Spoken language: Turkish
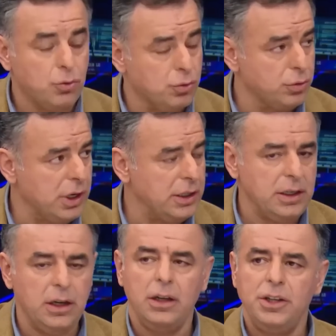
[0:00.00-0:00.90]

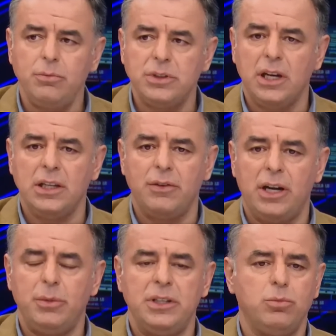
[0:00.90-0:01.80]
Kurultayda. imza da
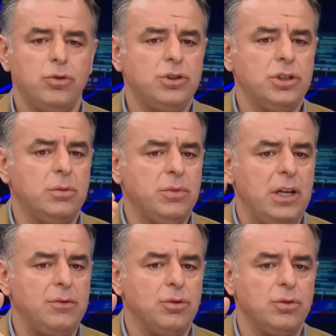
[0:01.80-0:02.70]
vermedim. Bunu çıktım
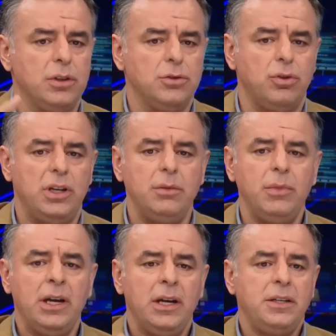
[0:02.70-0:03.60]
televizyonda da söyledim.
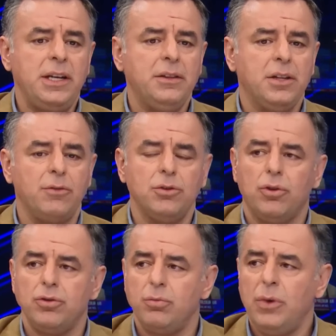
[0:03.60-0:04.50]
Net tavır
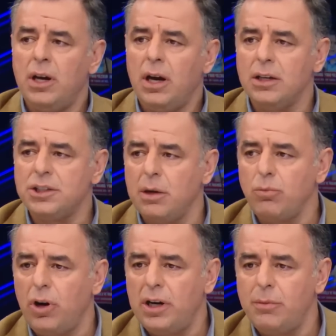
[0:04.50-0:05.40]
koydum. Akşam
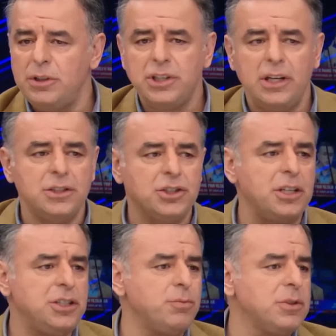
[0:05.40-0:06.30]
Muharrem İnce ile çay
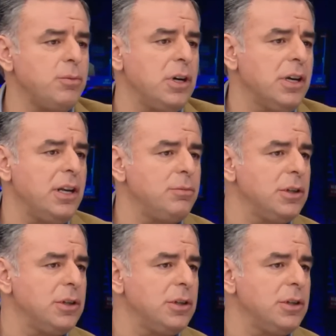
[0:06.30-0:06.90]
içip sabah genel